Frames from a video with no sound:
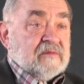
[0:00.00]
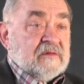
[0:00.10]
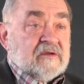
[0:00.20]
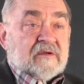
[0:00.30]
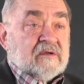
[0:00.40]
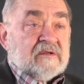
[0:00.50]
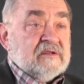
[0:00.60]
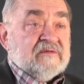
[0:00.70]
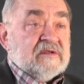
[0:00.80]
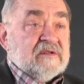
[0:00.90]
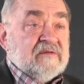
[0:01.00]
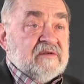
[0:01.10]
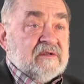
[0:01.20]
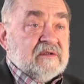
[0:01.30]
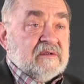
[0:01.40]
I to niekoniecznie z własnej
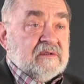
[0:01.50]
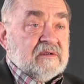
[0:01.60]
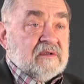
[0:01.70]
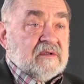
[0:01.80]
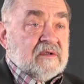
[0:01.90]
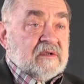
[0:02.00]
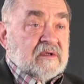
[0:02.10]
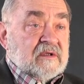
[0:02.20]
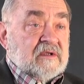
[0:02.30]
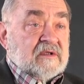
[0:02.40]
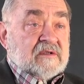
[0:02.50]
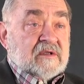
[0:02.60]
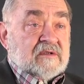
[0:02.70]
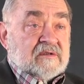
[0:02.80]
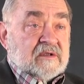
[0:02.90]
winy. I
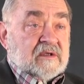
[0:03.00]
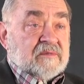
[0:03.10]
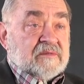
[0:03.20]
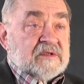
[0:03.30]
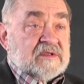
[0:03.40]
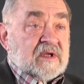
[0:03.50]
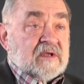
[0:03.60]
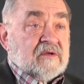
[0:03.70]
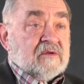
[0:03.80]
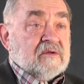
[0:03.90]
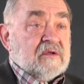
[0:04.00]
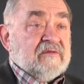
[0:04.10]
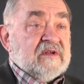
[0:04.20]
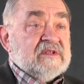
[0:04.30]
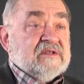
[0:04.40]
jeżeli człowiek przestaje
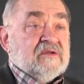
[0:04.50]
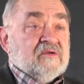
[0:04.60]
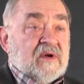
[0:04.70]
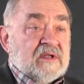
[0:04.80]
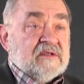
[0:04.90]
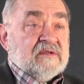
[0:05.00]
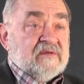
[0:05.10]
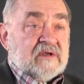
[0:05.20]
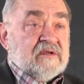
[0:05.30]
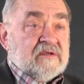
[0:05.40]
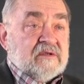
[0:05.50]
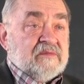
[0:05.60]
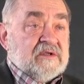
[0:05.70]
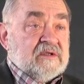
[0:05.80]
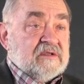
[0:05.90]
kontrolować sytuację, w jakich się
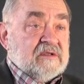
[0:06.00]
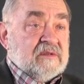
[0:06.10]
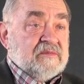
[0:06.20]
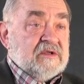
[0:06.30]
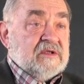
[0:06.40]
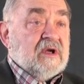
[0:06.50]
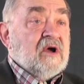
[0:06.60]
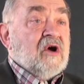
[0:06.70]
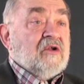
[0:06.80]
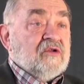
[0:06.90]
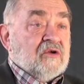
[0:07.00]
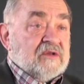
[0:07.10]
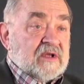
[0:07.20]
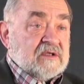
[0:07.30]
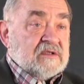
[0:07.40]
pije czy nie pije, to
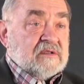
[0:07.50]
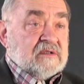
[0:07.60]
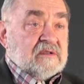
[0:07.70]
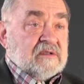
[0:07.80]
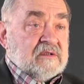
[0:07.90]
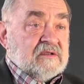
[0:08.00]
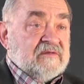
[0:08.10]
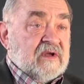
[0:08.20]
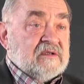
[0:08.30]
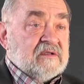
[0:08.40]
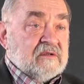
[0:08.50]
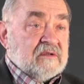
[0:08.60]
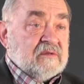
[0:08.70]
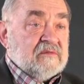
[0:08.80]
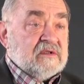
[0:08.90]
też świadczy
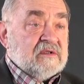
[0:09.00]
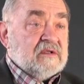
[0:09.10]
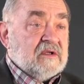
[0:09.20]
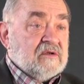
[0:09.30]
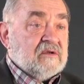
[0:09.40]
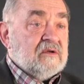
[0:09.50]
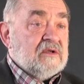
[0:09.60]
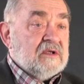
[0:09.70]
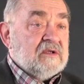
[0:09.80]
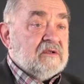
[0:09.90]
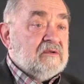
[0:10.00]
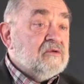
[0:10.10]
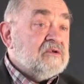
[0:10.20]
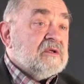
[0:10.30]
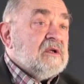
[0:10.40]
o tym, że ten alkoholek
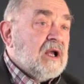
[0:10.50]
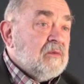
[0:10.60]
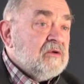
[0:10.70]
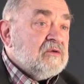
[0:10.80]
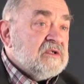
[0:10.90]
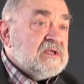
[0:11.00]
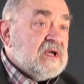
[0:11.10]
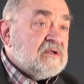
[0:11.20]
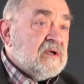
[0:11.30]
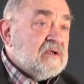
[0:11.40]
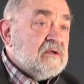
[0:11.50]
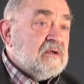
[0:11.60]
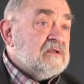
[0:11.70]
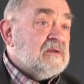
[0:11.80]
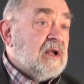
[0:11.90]
już albo już się zaczął
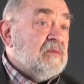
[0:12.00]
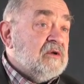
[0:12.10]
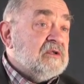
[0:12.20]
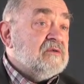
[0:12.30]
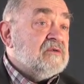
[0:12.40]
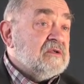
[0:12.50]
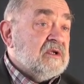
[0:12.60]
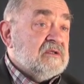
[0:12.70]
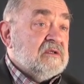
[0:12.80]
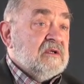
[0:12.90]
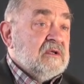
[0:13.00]
alkoholizm, albo jest już coraz